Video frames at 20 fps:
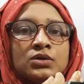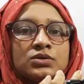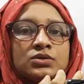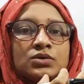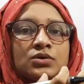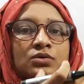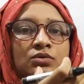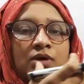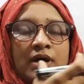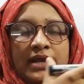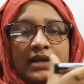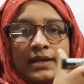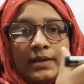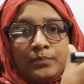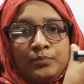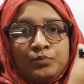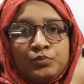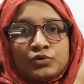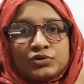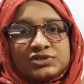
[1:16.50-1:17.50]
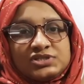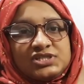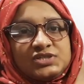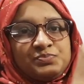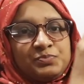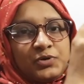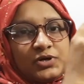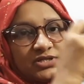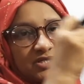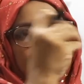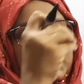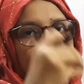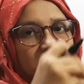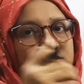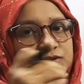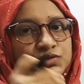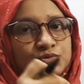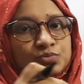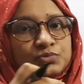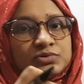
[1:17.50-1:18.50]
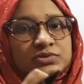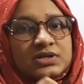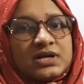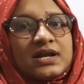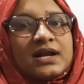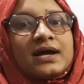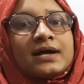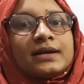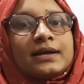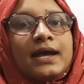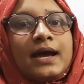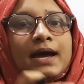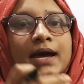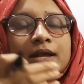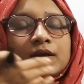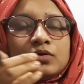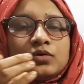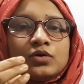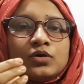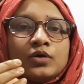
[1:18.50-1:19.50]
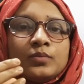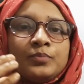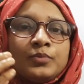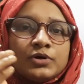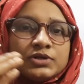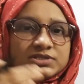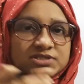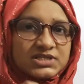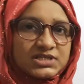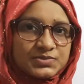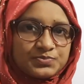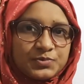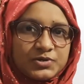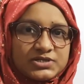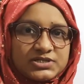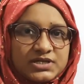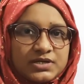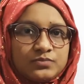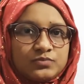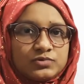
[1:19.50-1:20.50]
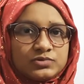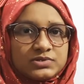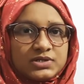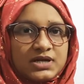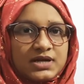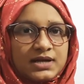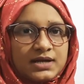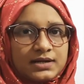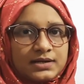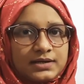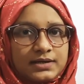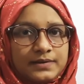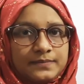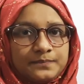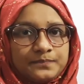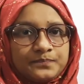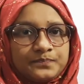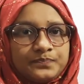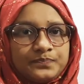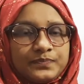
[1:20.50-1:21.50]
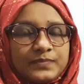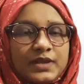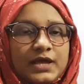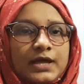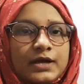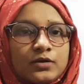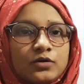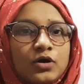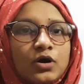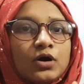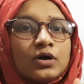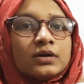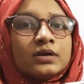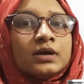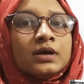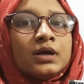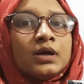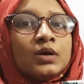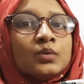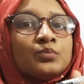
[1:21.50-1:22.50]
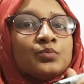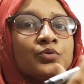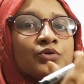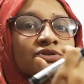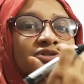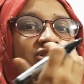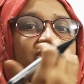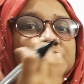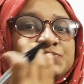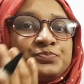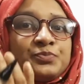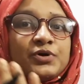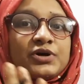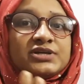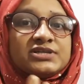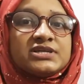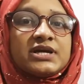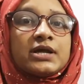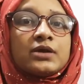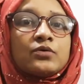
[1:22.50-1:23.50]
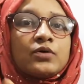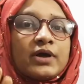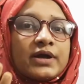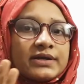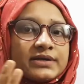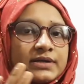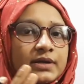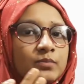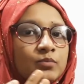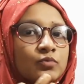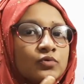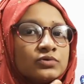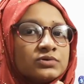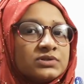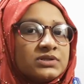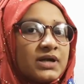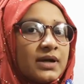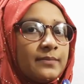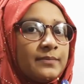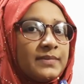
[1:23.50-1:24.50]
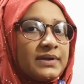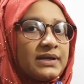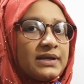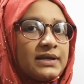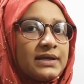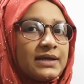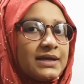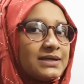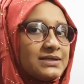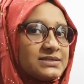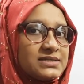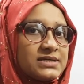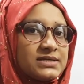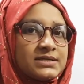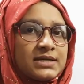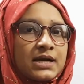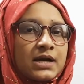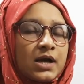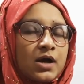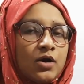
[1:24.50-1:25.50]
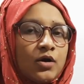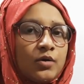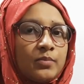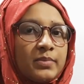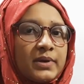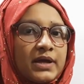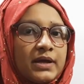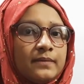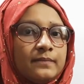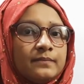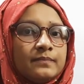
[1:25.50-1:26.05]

তো ওখানে পঁচিশ পয়সার কিছু মুদ্রা রাখলে আর হলো পঞ্চাশ পয়সার মুদ্রা রাখলে এখন পঁচিশ পয়সার কয়েকটা মুদ্রা মিলিয়ে যে টাকা হবে